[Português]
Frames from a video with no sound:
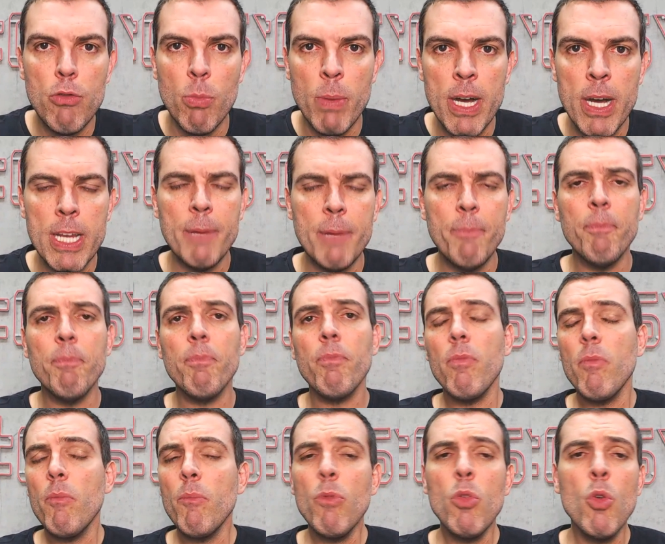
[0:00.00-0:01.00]
Humana,
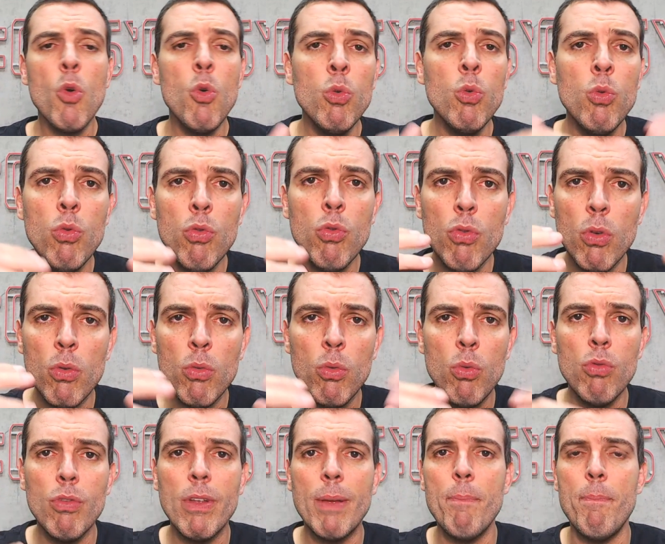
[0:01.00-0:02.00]
um dos, um
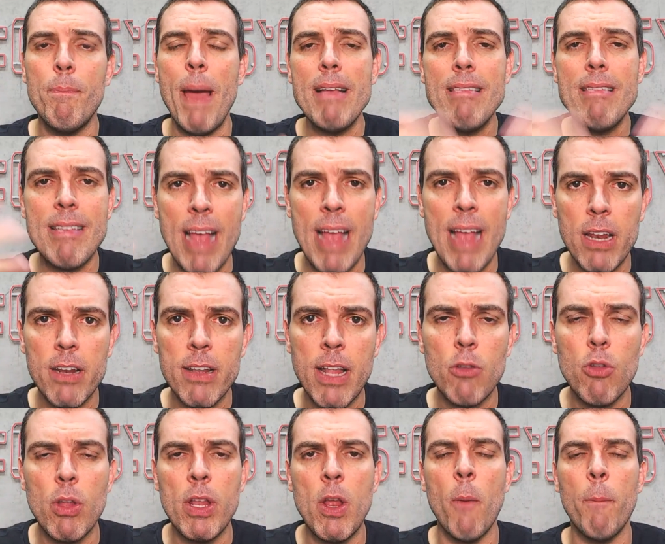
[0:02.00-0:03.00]
dos best-sellers do
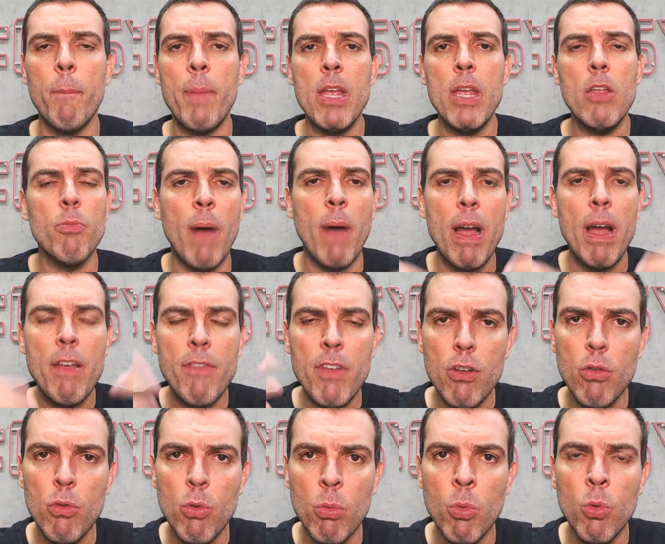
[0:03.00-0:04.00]
né, Daniel Pinks, mais
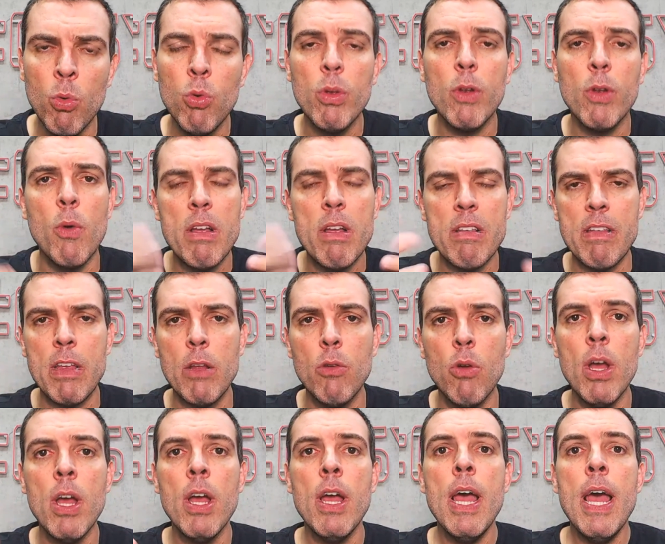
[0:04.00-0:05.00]
lidos no mundo, conhecido,
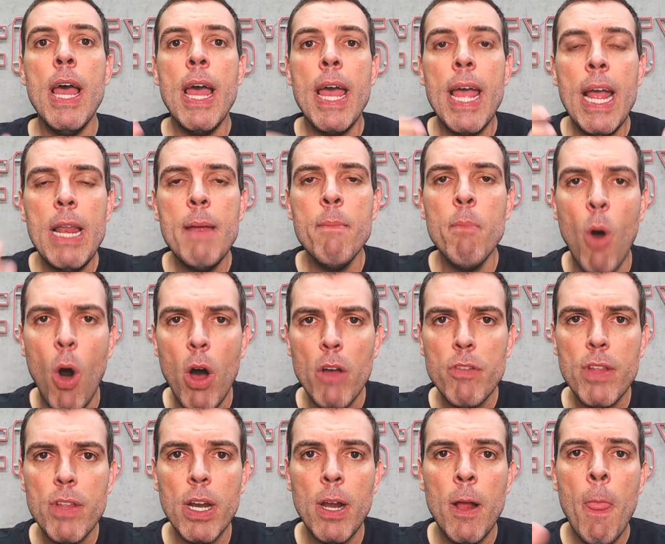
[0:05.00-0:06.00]
ele
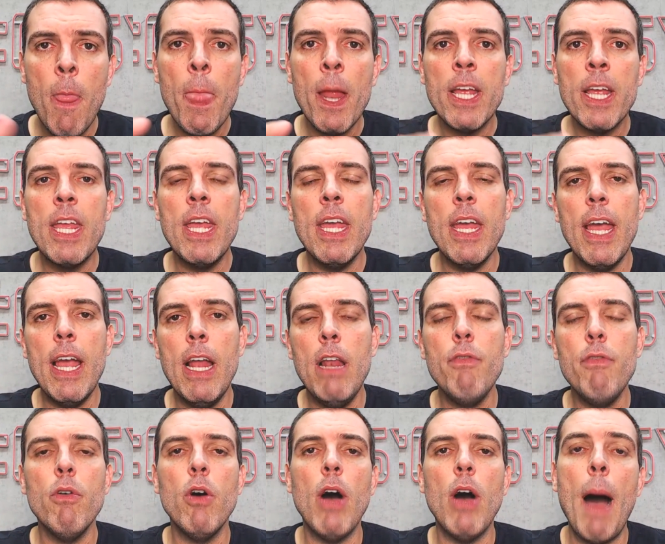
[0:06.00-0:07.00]
mostra que
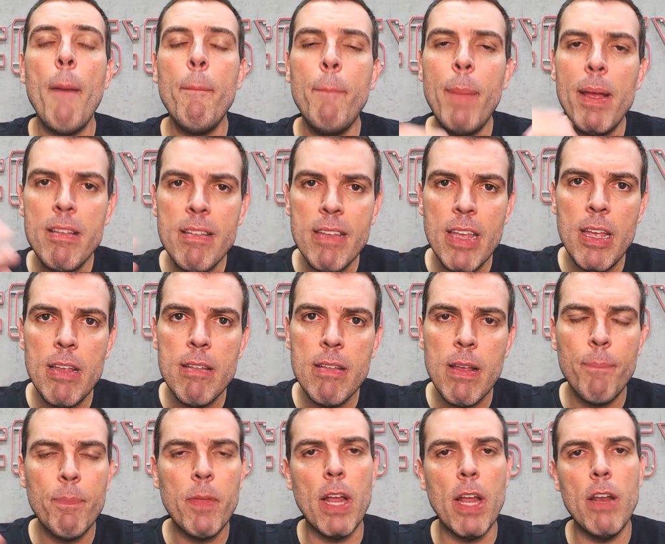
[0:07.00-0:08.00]
ele a pesquisa
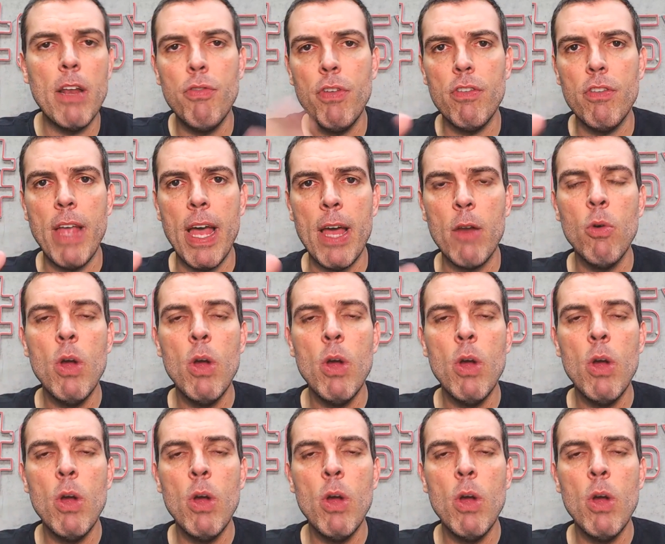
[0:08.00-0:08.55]
que eles fizeram